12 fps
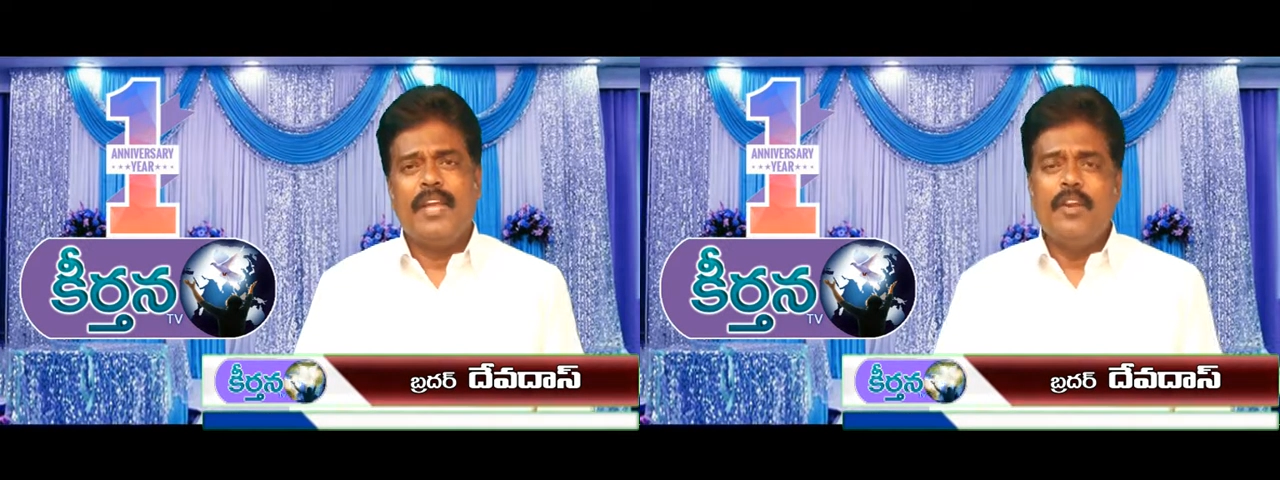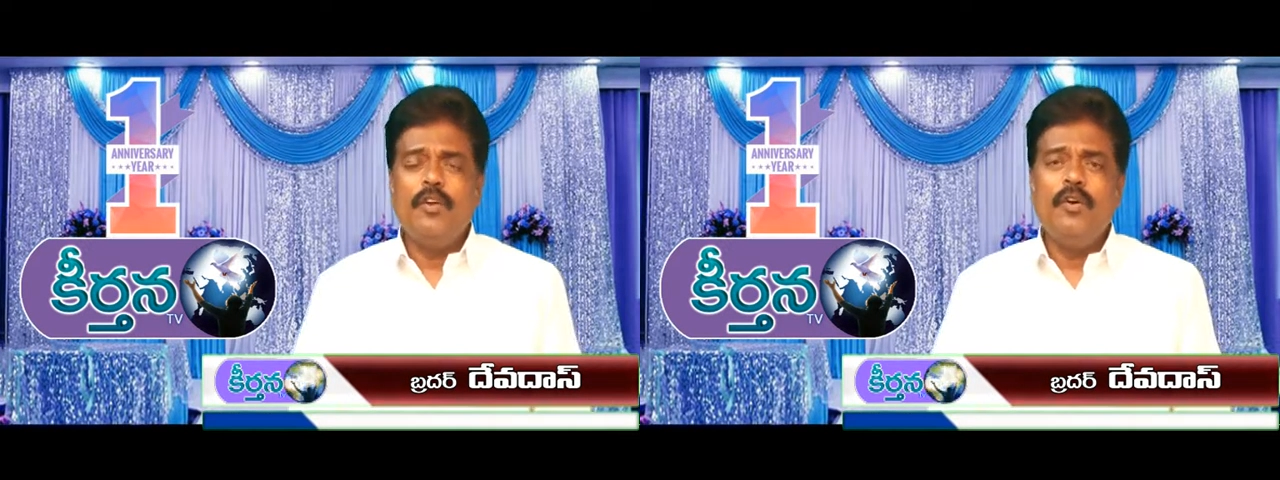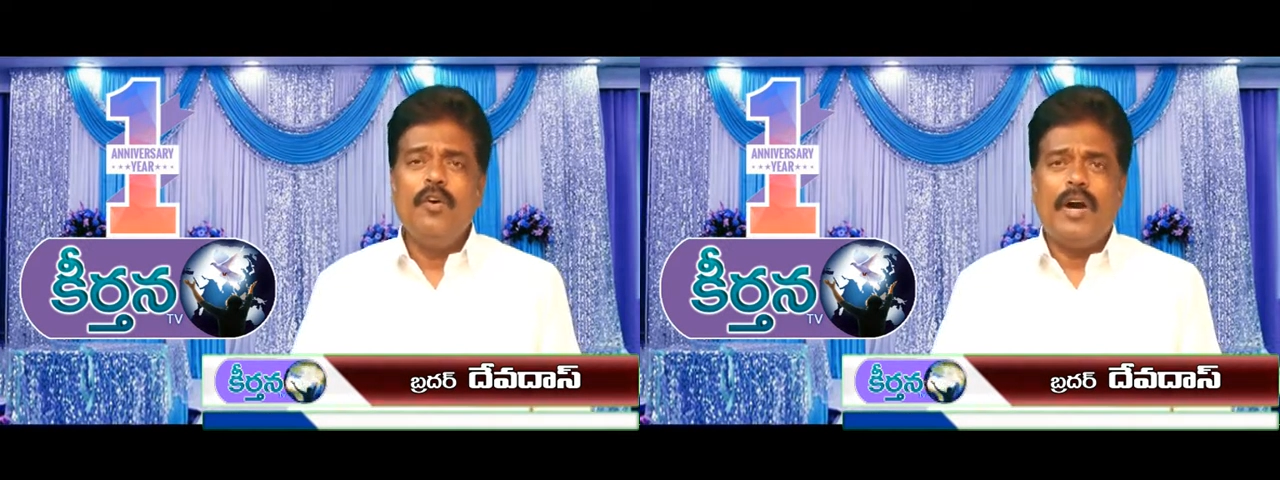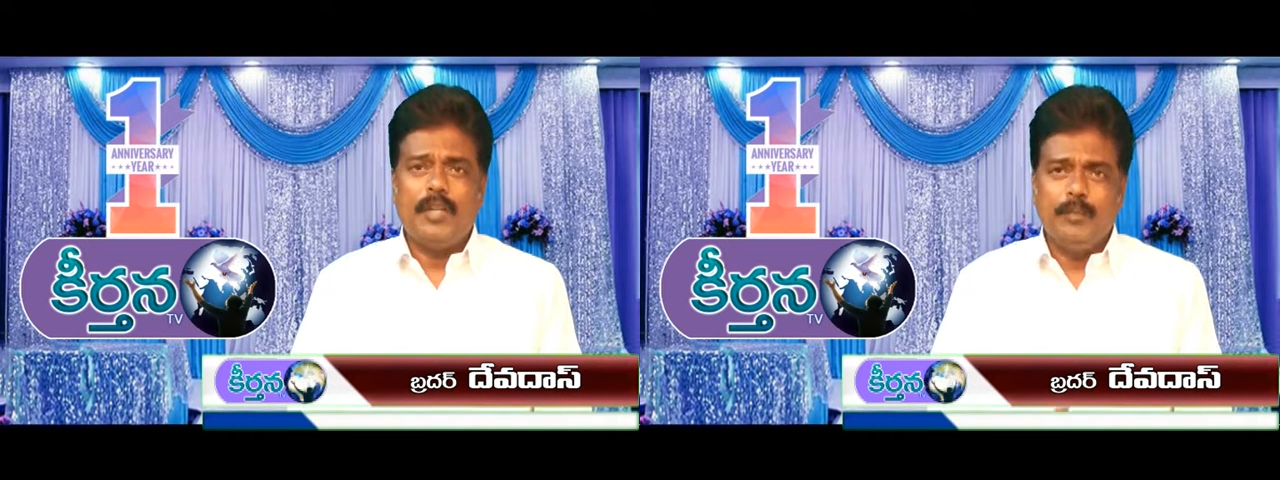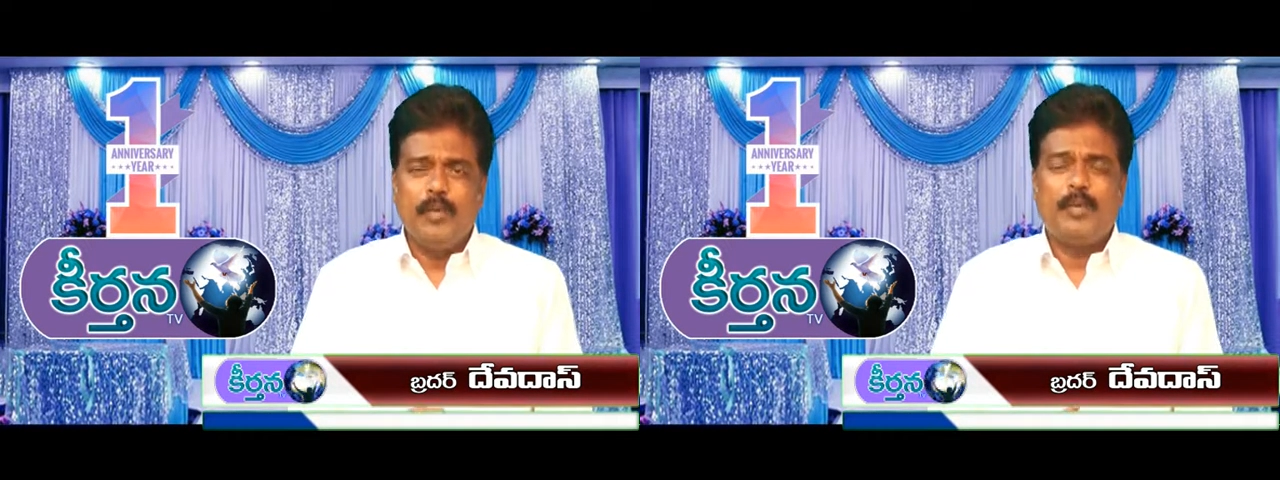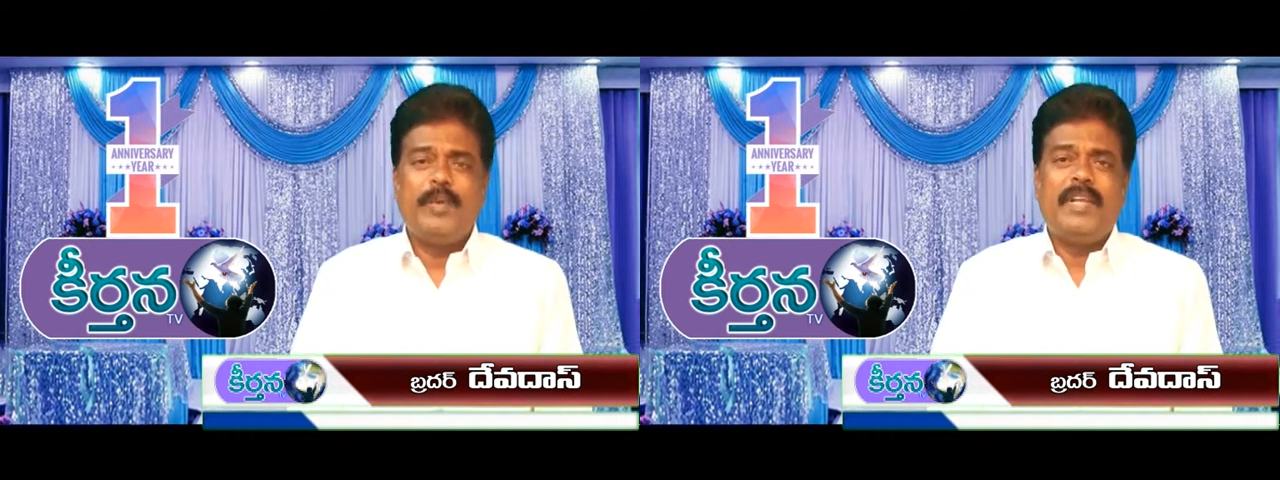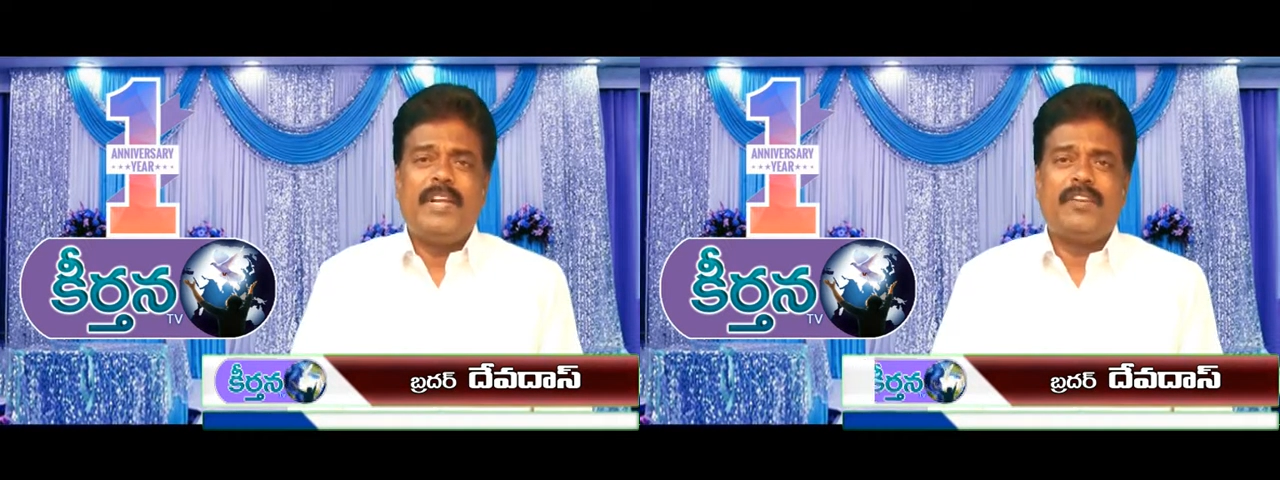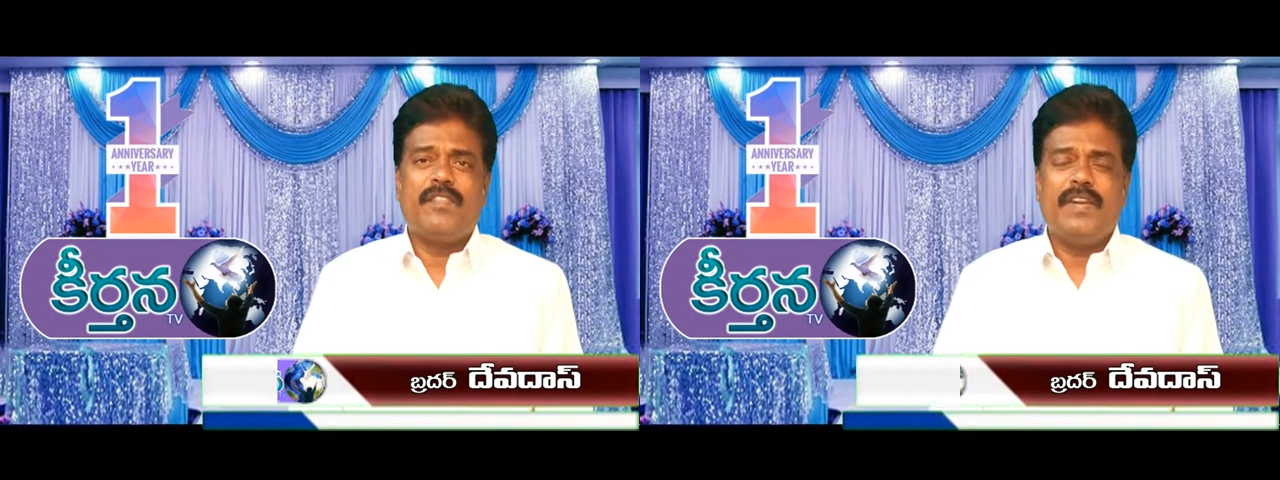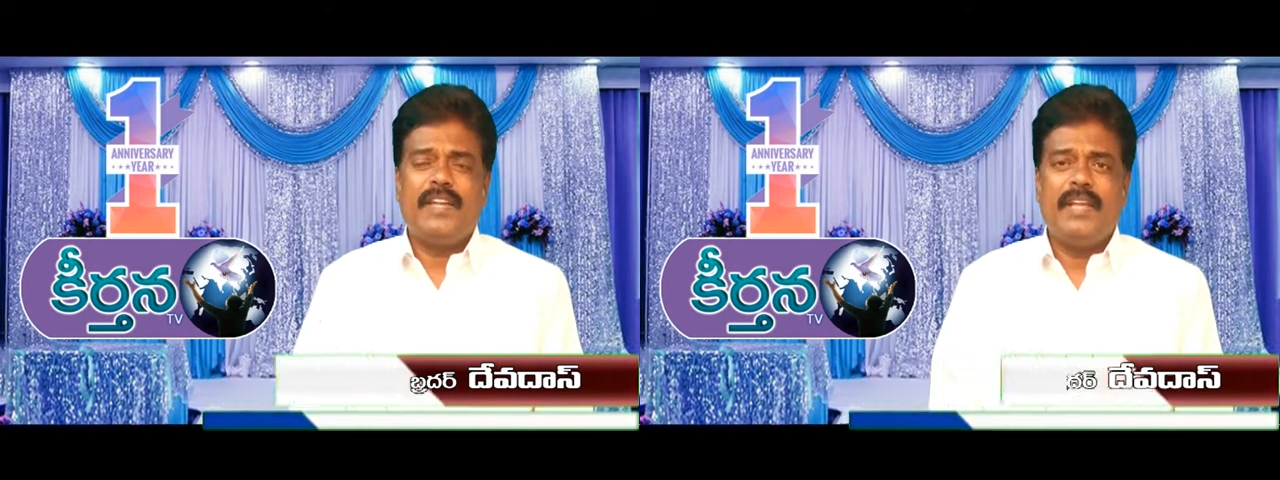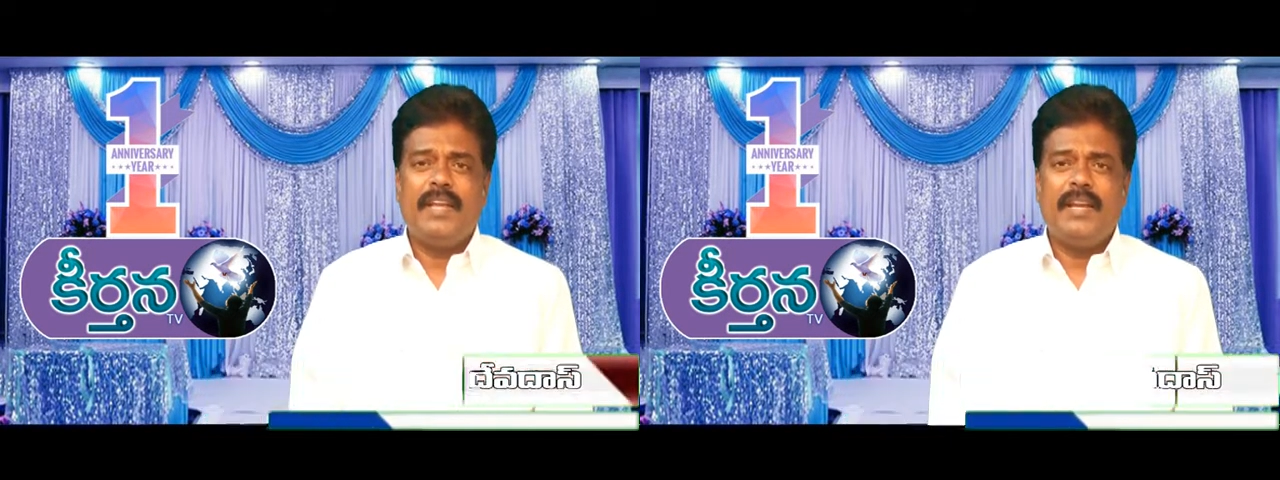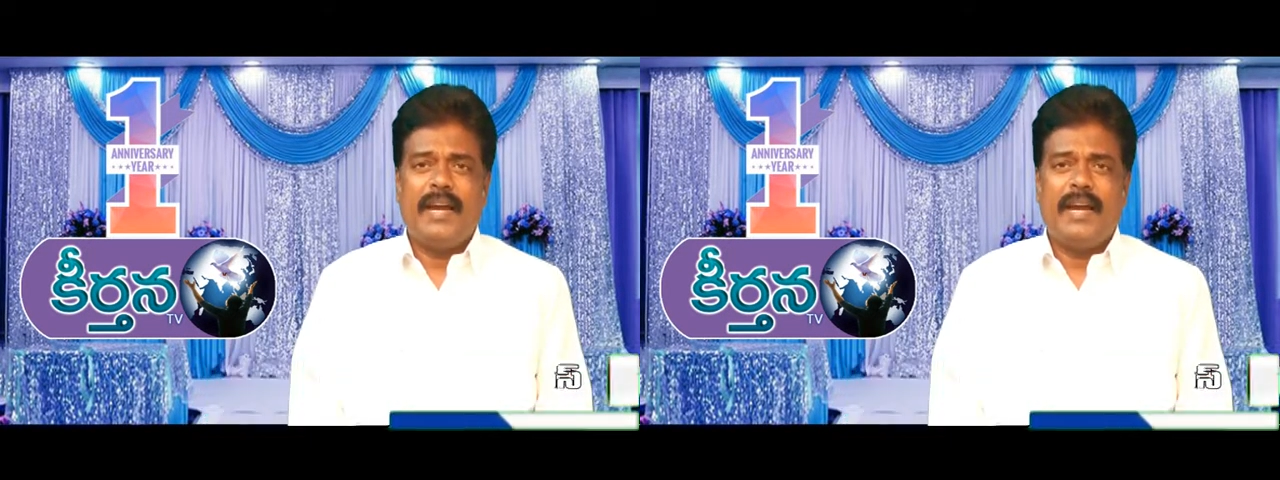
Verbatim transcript: ఎన్నో అద్భుతమైనటువంటి